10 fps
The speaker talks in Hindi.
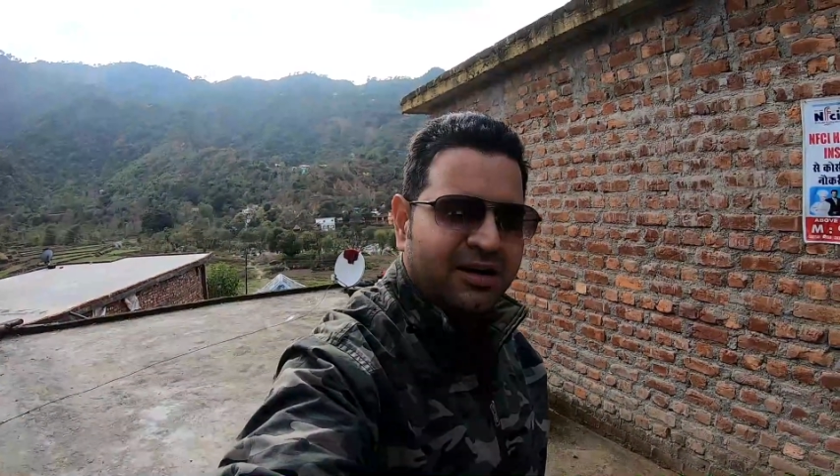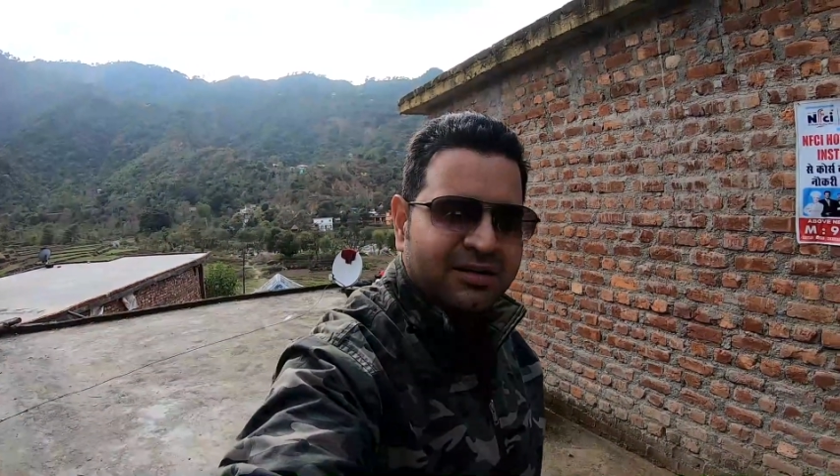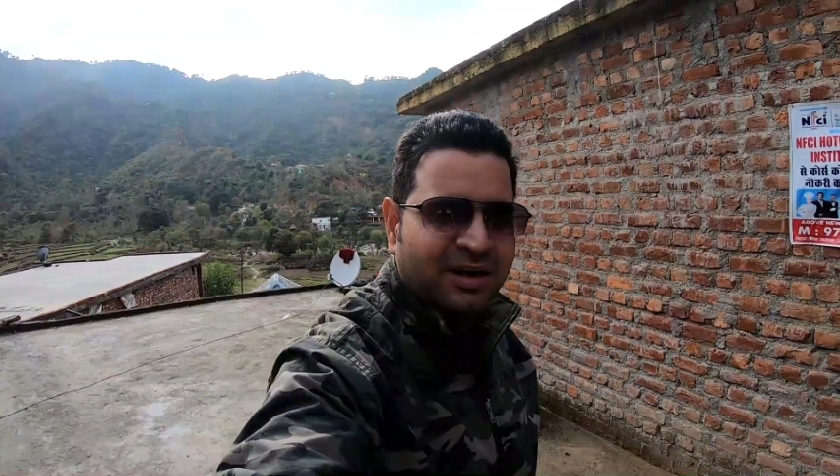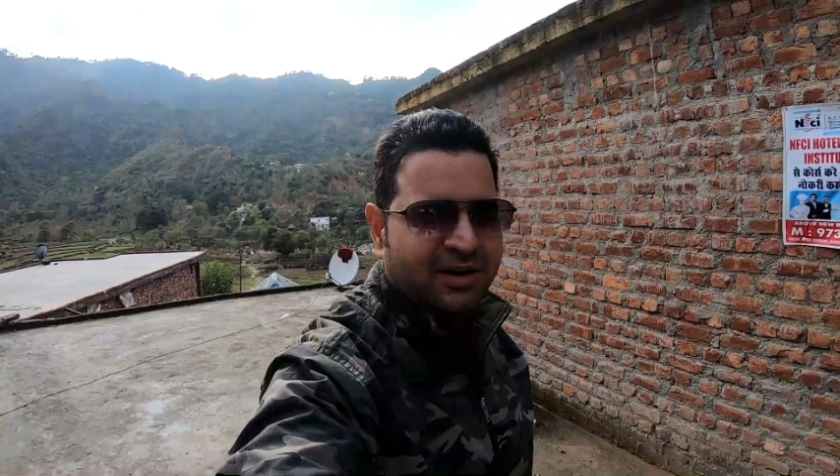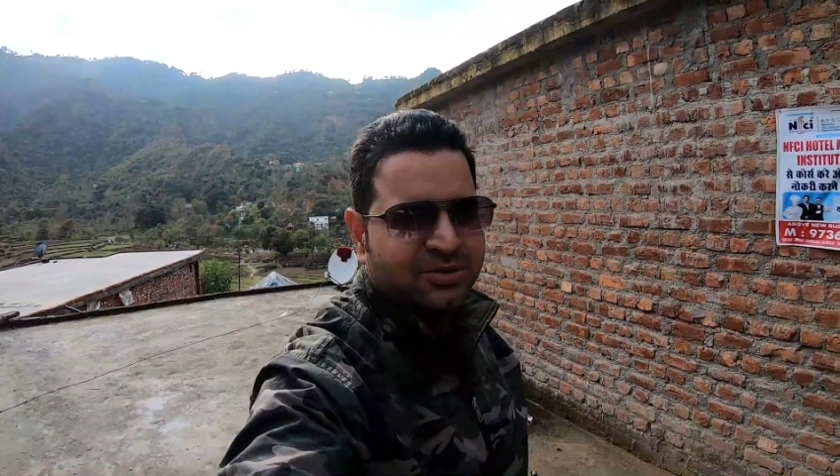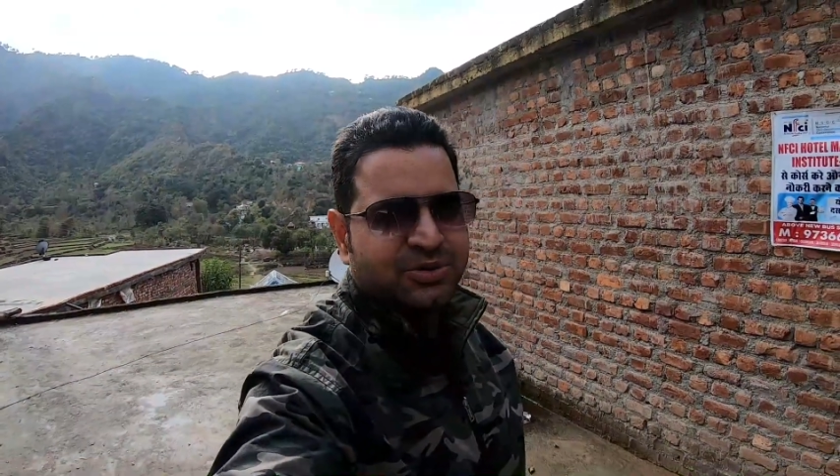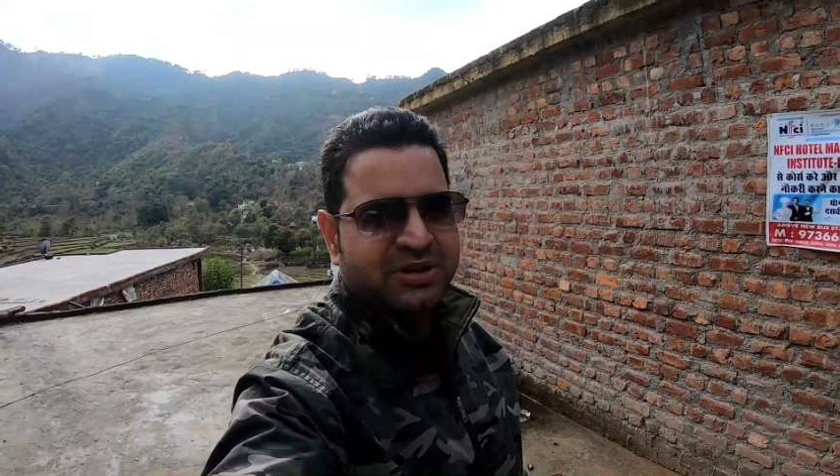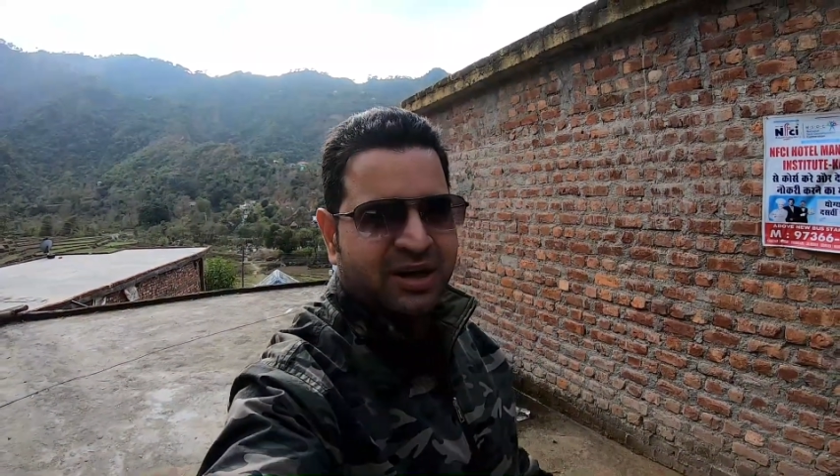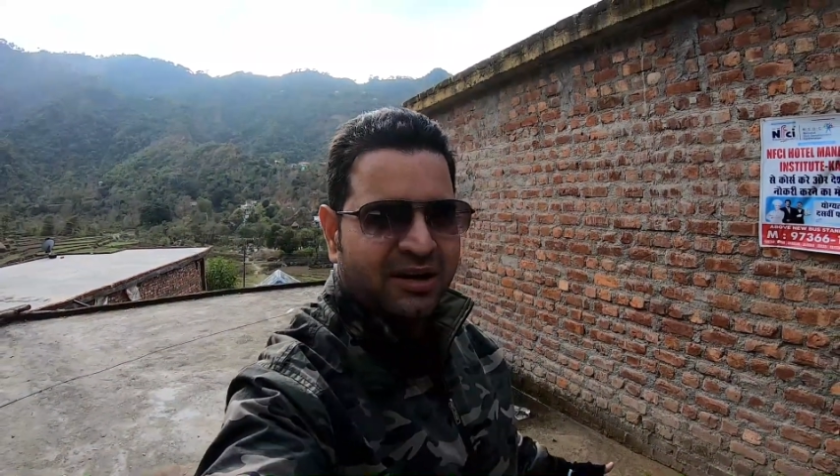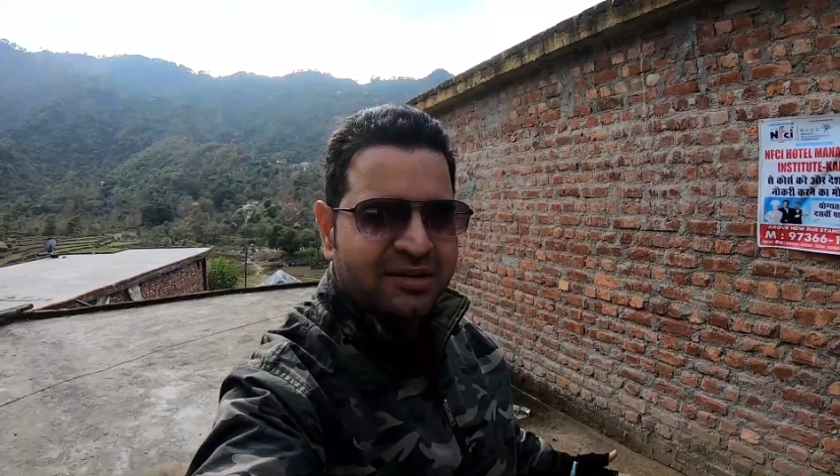अंदाज
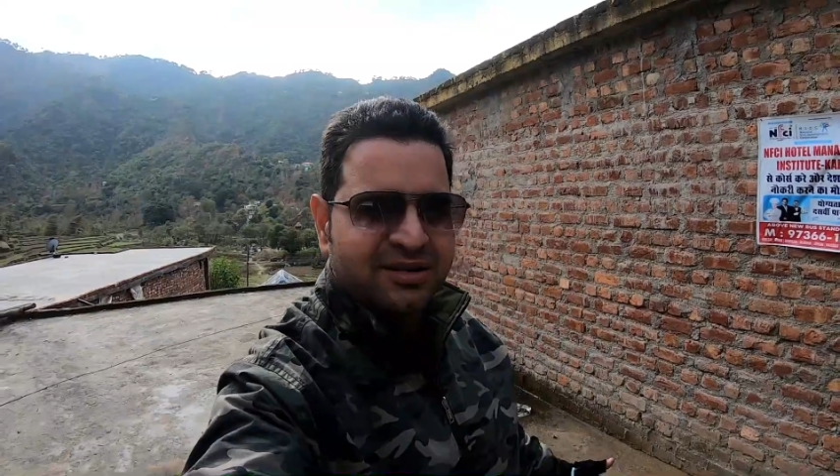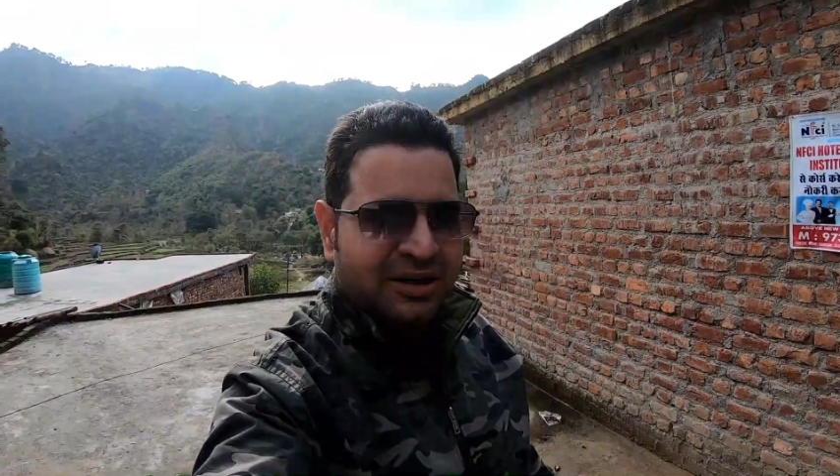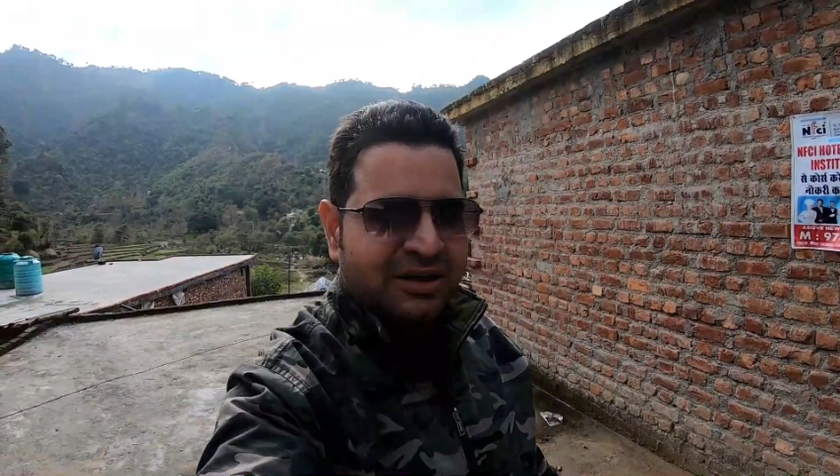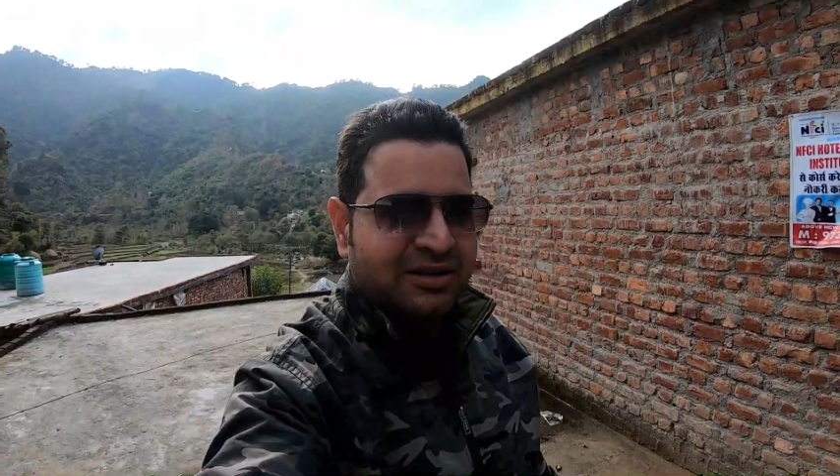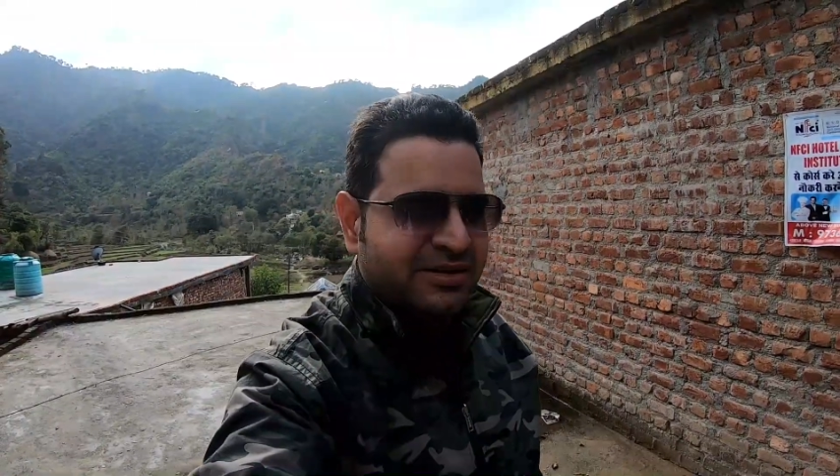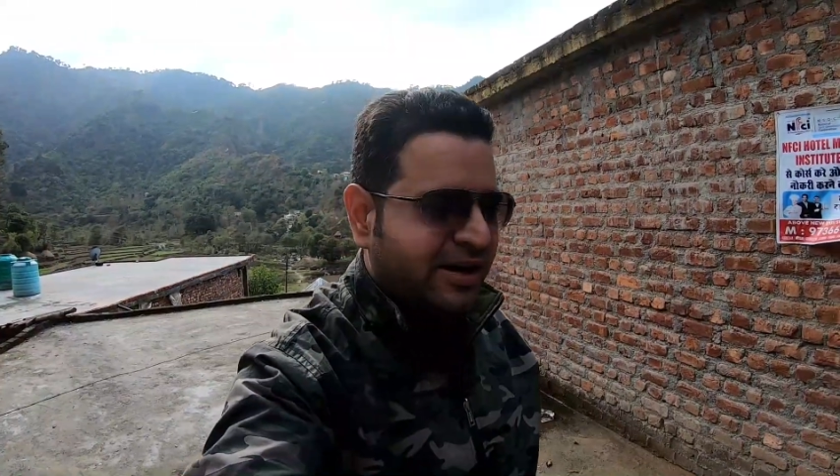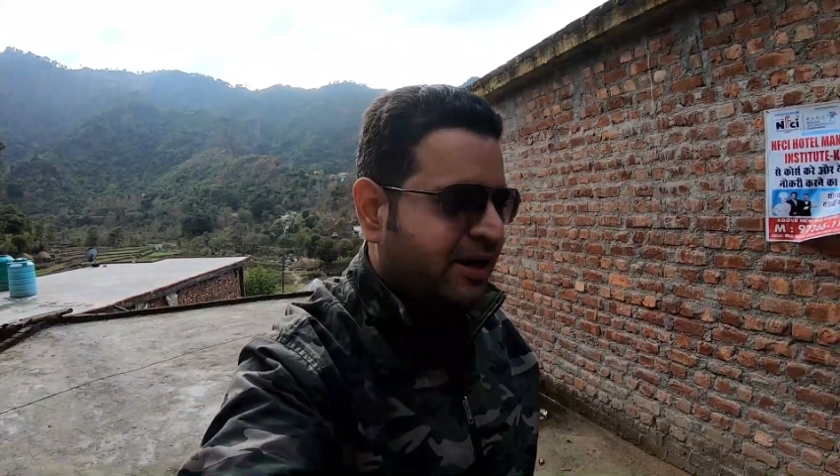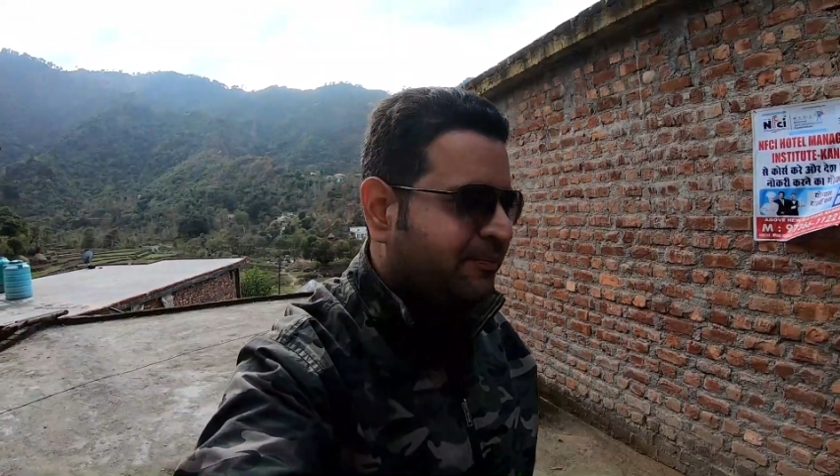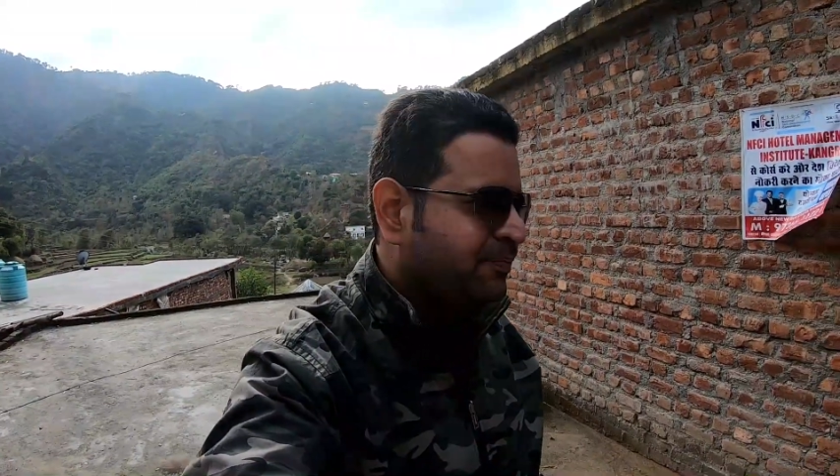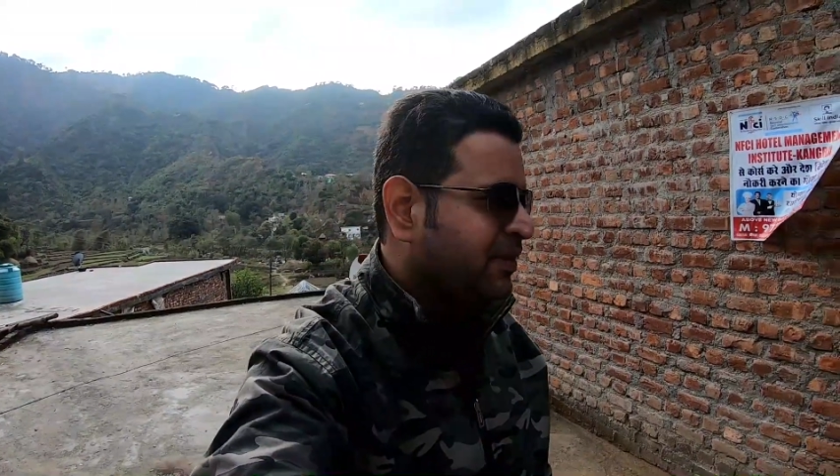कुछ अलग तरीके से
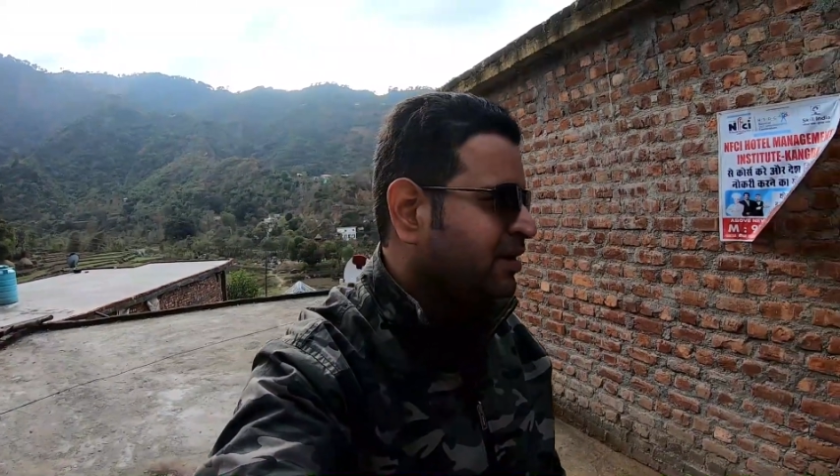है